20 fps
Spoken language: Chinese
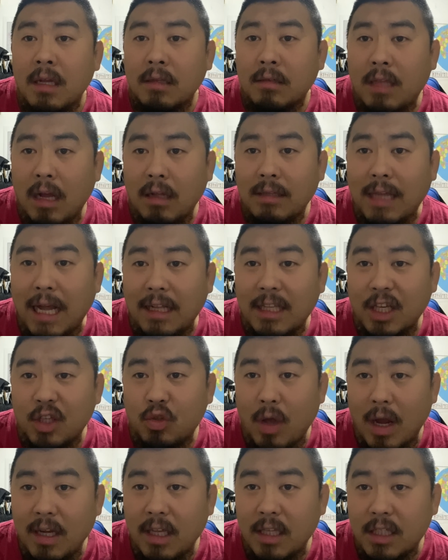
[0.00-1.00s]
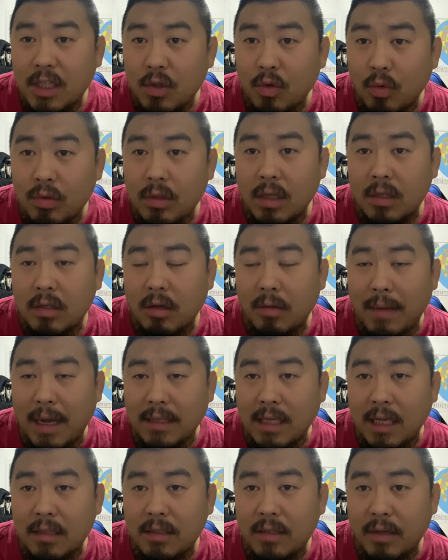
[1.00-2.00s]
当大地全力进攻的时候，马
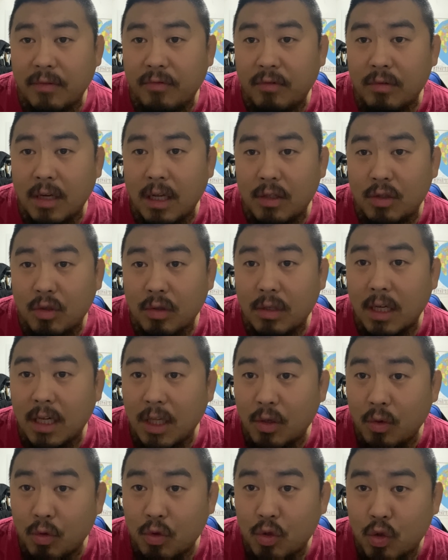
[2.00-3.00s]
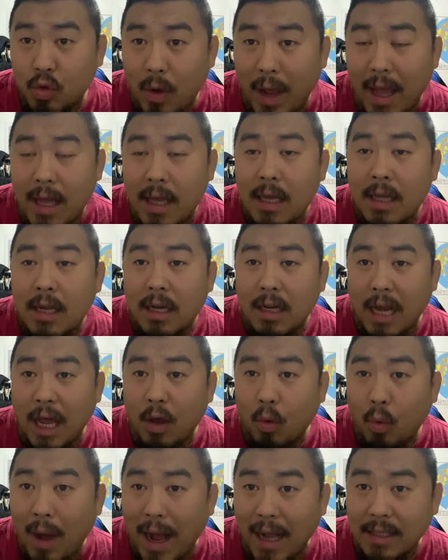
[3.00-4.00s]
哈切夫呢就可利用摔来
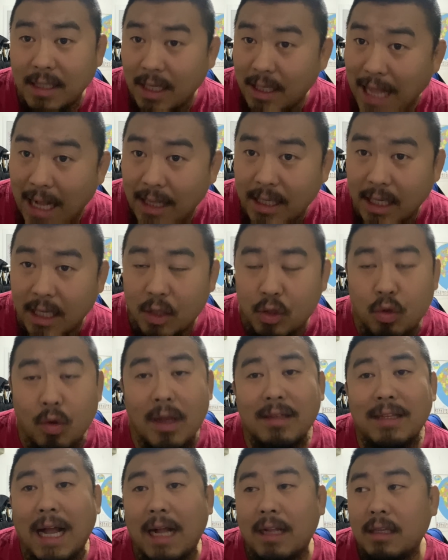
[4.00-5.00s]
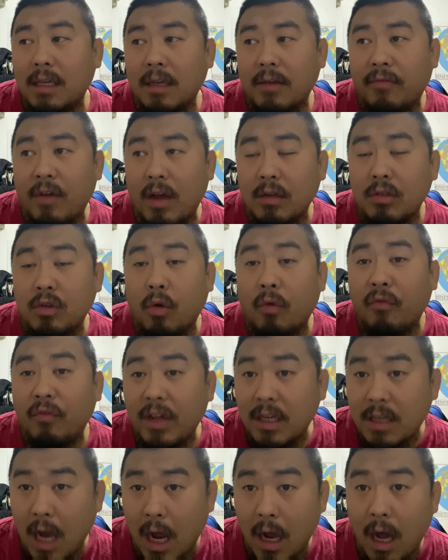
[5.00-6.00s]
化解大地。虽然大地防守
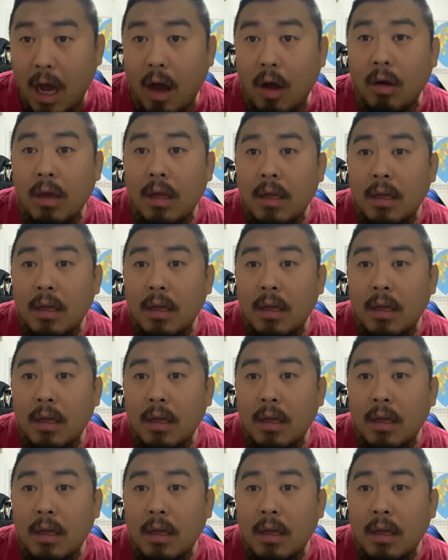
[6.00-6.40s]
非常好，